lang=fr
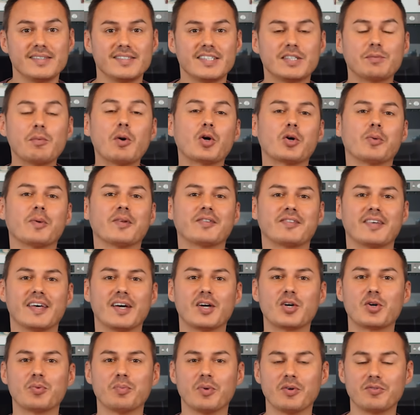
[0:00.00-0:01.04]
Dites-moi en
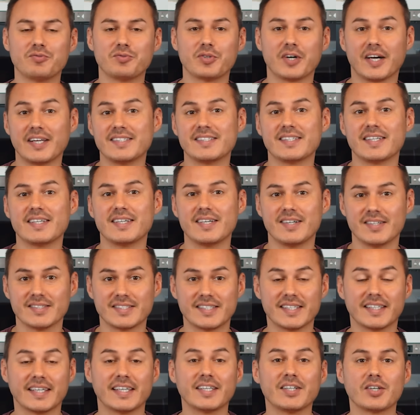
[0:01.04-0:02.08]
commentaire comment vous réalisez euh,
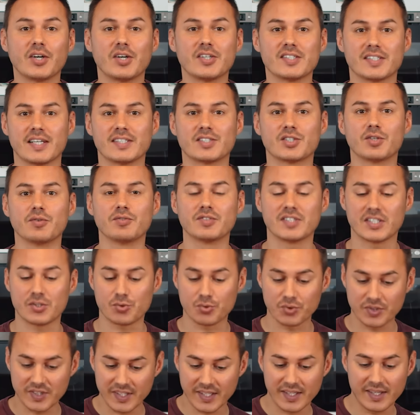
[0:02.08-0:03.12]
ces crinkles. Est-ce que vous
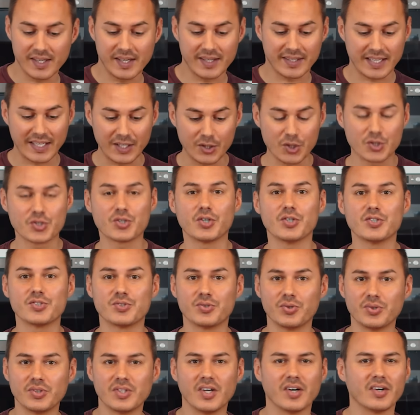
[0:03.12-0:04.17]
ajoutez quelque chose
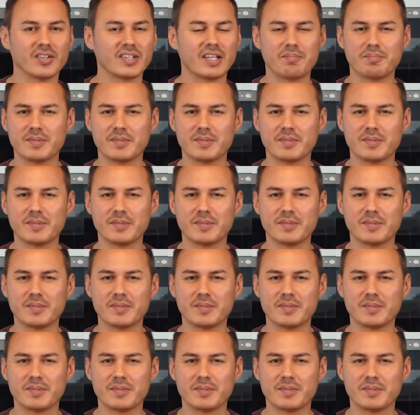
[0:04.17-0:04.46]
dedans, de la